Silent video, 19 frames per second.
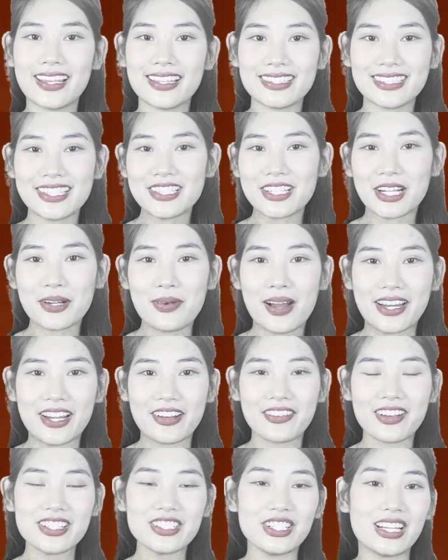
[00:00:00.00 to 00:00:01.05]
Xin chào các bạn đã
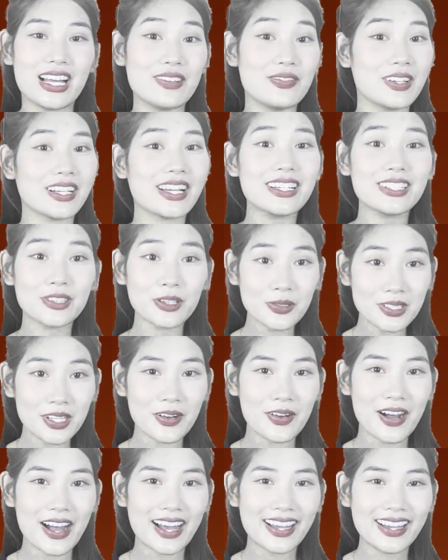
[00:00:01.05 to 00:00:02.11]
quay trở lại với kênh tốt
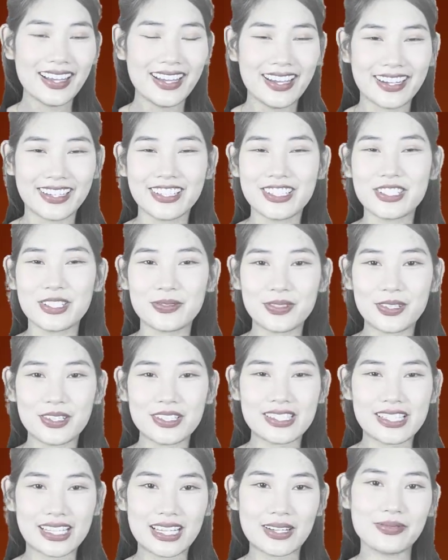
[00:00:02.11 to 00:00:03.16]
Sao Hoa, nơi chúng
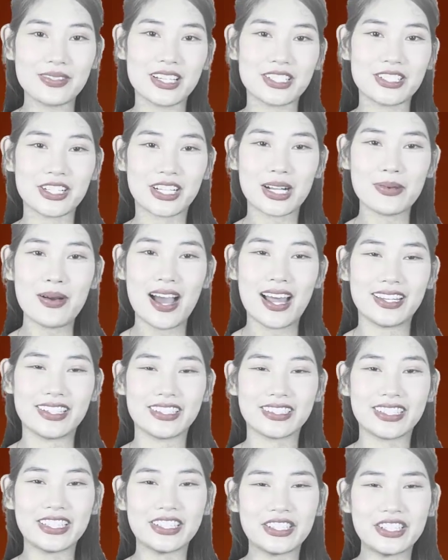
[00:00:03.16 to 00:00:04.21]
tôi sẽ cập nhật cho các bạn
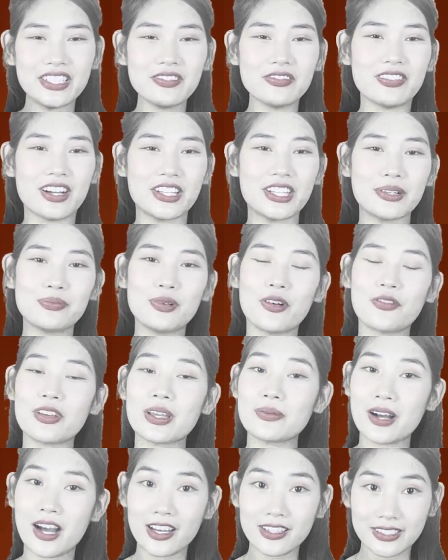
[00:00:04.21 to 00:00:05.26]
những tin tức và những bộ
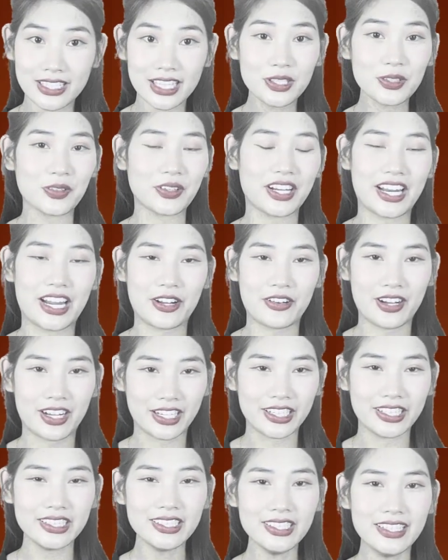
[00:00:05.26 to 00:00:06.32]
phim hot nhất của điện ảnh Hoa
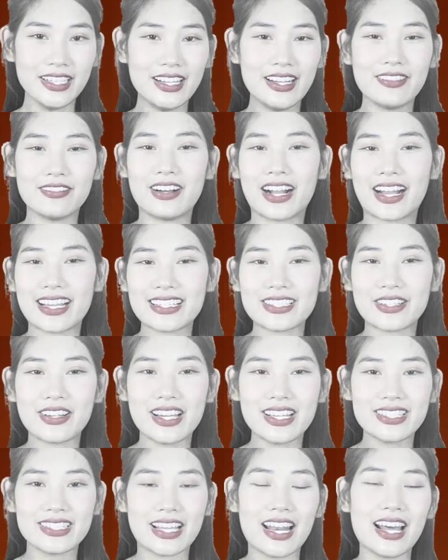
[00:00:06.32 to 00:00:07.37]
ngữ. Và ngay sau
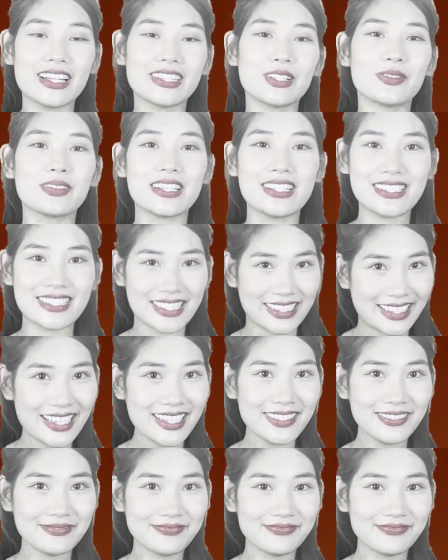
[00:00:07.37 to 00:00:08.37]
đây sẽ là thông tin chi tiết.